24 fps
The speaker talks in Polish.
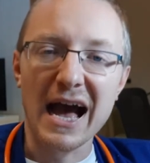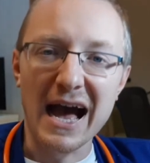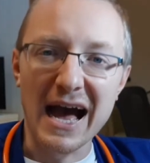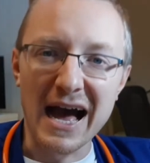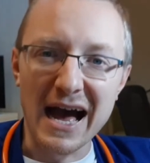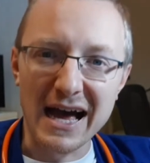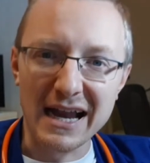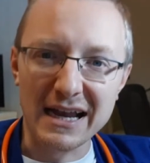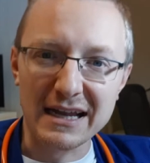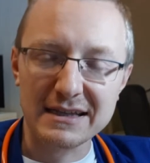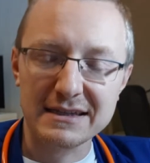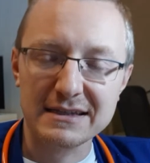
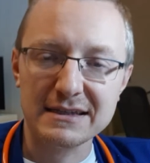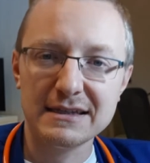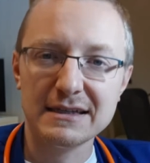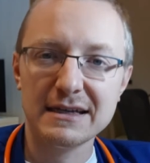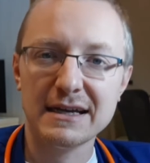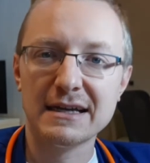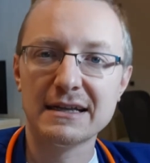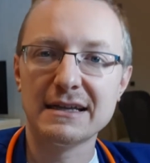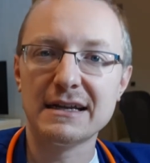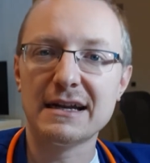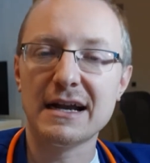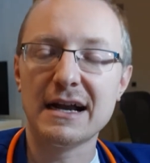ale
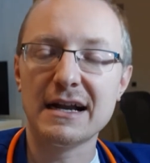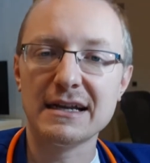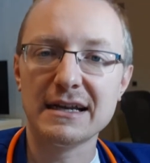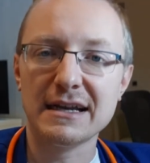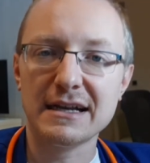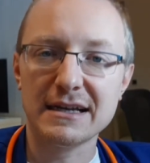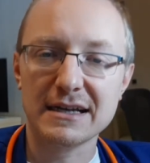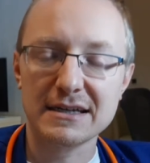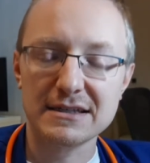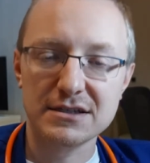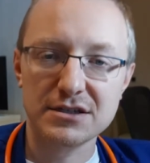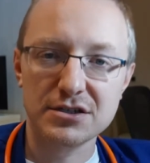generalnie
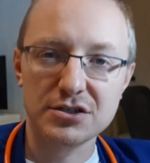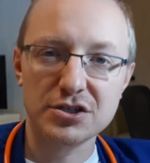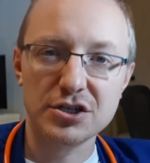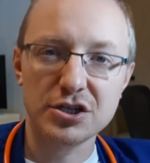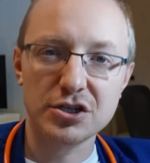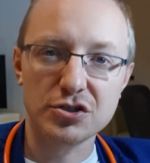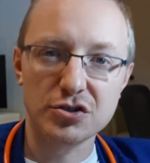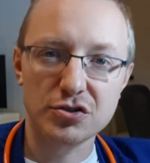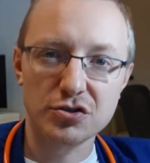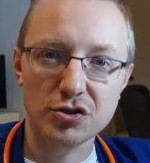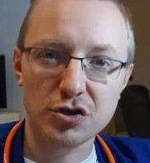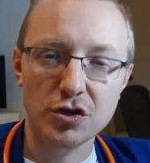klasycznie
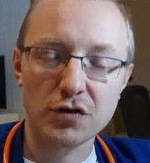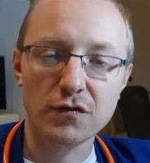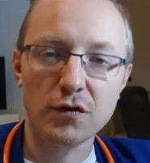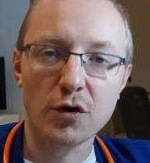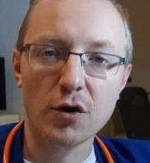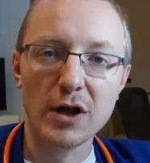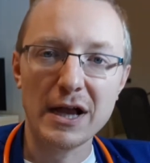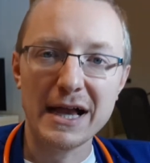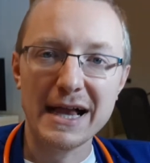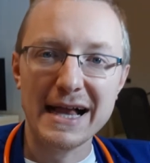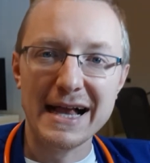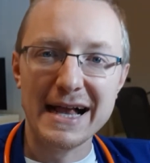
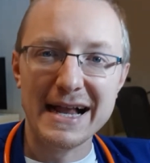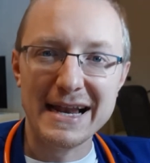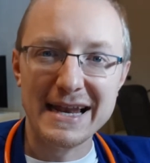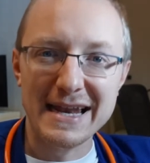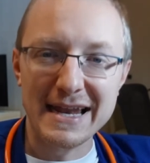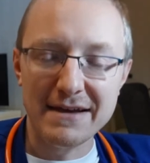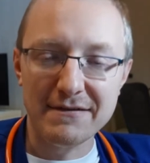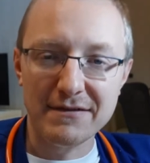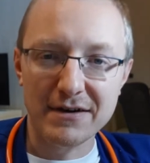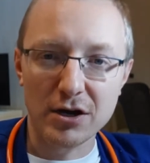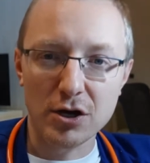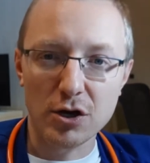książkowo
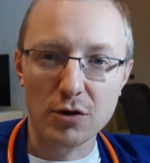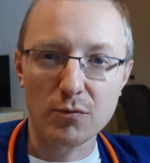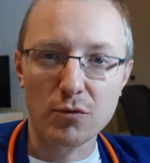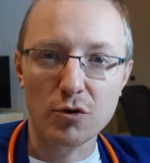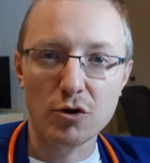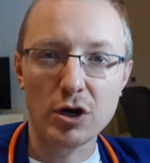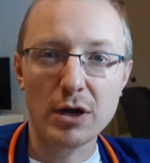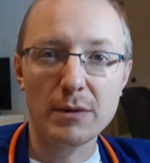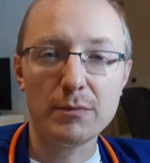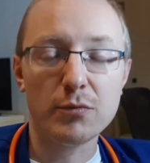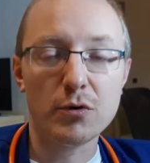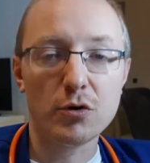lewa
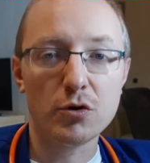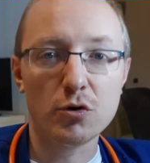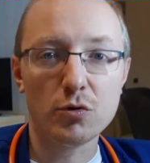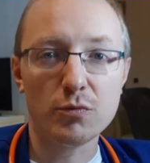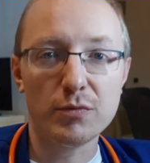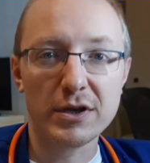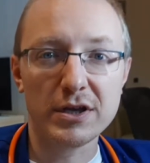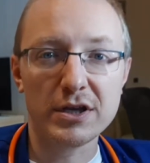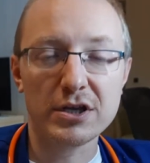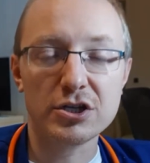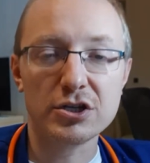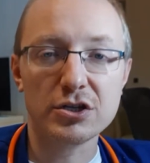komora,
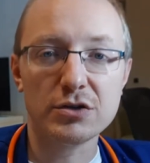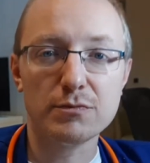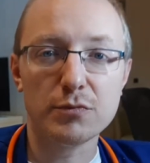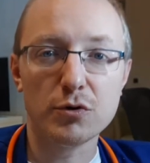pogrubienie,